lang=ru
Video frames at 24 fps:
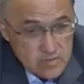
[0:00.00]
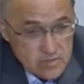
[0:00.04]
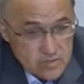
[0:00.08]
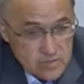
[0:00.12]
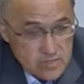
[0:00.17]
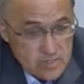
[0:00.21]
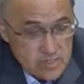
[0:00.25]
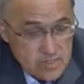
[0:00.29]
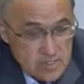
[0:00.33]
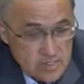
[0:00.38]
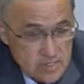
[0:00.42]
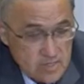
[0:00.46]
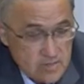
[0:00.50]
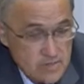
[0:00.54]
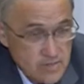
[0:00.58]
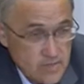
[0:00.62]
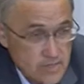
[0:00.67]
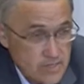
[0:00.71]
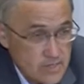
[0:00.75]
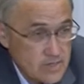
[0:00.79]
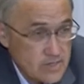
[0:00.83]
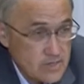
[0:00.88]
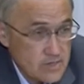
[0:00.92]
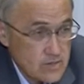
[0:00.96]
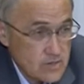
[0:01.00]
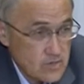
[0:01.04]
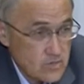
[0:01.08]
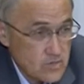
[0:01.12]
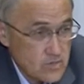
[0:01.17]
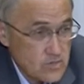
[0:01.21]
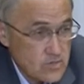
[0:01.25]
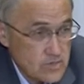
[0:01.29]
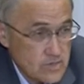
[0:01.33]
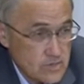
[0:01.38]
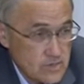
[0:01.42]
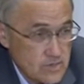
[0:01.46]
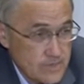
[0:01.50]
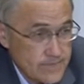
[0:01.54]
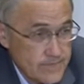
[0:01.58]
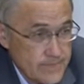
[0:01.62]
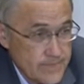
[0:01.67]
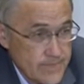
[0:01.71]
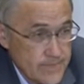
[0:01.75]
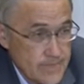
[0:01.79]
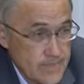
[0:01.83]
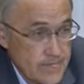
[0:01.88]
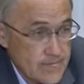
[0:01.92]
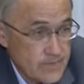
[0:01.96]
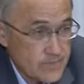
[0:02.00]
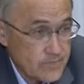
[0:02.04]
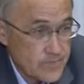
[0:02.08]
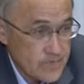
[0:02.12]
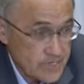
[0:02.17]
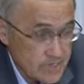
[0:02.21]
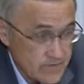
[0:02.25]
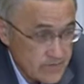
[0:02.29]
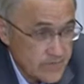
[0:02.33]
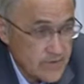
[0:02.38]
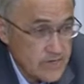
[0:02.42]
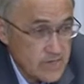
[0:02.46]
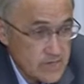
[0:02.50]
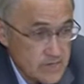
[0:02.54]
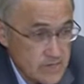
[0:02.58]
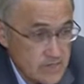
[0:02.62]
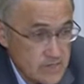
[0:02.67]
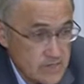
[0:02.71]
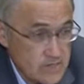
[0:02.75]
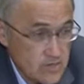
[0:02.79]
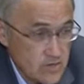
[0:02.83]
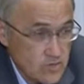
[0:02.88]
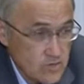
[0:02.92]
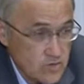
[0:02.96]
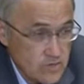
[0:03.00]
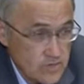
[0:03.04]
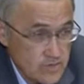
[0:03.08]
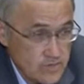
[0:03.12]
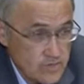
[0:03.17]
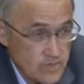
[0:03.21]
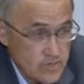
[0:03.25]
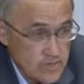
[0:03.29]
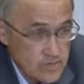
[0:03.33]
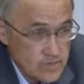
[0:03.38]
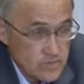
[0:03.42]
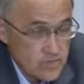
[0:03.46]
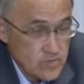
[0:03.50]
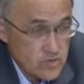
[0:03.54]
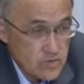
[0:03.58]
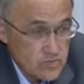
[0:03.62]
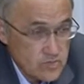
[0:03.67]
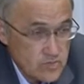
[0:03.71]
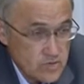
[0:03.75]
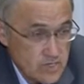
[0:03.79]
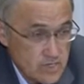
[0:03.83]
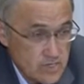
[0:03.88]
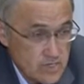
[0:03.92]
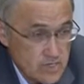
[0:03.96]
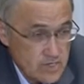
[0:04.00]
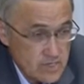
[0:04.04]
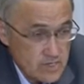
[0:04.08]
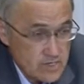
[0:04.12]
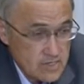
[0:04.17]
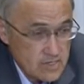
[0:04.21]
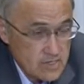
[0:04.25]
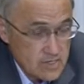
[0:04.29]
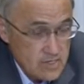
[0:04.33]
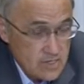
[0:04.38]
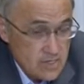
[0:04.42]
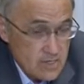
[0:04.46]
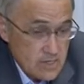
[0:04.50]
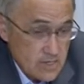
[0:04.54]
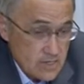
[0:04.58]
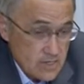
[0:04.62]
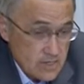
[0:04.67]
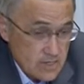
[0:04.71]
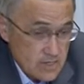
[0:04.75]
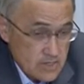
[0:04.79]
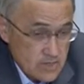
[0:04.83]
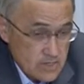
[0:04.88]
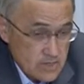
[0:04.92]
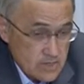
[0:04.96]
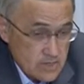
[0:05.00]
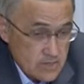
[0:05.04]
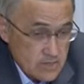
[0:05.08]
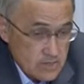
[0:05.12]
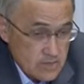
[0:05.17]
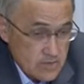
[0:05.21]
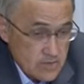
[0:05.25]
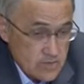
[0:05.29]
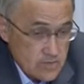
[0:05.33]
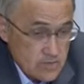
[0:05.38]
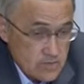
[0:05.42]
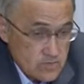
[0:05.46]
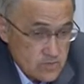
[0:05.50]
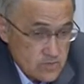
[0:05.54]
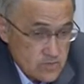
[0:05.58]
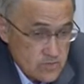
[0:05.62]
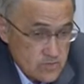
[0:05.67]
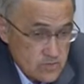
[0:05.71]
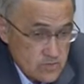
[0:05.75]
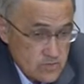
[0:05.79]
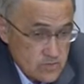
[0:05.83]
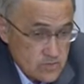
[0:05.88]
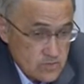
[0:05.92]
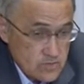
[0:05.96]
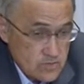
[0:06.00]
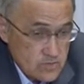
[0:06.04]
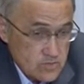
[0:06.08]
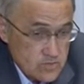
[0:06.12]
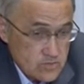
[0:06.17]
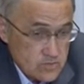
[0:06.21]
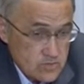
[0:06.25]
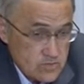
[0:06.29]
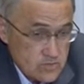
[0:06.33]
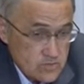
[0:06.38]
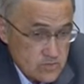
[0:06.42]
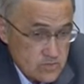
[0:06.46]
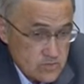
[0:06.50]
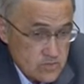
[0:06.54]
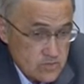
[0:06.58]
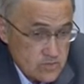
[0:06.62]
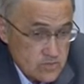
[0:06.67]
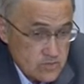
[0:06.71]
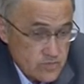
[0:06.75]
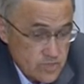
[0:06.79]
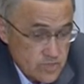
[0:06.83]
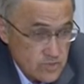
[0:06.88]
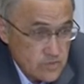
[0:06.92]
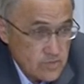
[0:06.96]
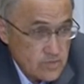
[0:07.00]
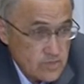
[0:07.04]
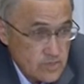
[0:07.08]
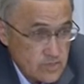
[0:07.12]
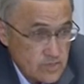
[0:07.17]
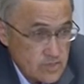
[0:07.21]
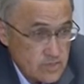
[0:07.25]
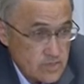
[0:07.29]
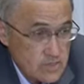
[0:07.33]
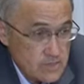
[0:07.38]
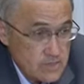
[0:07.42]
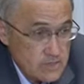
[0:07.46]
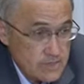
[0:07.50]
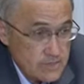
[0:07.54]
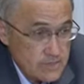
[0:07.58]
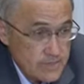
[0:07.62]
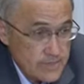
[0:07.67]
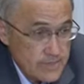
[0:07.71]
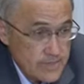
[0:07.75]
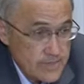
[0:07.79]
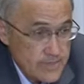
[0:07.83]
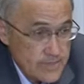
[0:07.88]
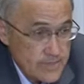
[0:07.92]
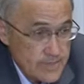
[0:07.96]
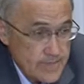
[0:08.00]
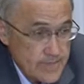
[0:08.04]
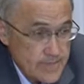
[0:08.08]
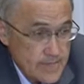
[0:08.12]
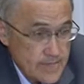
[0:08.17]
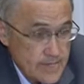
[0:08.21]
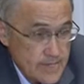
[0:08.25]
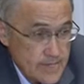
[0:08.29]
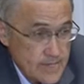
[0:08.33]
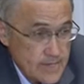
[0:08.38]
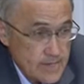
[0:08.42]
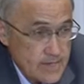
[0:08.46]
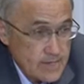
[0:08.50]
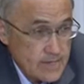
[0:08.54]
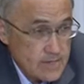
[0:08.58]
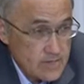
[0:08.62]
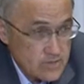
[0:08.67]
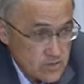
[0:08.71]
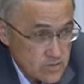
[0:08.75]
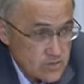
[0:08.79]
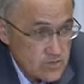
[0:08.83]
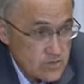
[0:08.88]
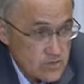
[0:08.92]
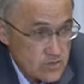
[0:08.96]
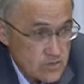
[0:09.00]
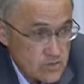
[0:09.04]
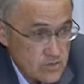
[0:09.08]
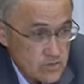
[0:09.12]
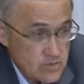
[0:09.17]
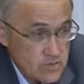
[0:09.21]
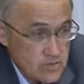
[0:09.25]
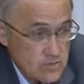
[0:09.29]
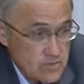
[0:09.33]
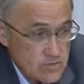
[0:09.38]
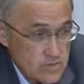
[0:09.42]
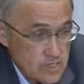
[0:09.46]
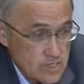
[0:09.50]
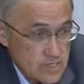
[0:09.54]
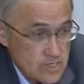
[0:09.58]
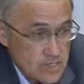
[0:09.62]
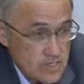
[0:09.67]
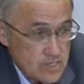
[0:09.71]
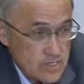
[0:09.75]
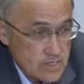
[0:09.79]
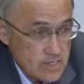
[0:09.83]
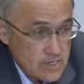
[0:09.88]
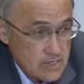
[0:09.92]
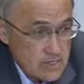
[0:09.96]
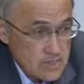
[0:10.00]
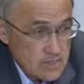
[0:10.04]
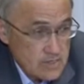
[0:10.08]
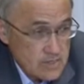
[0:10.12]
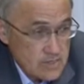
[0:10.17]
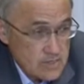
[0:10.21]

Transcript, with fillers: с точки зрения медицины тоже по своей технологии, по-своему уникальна. Поэтому приходится консультироваться у наших коллег,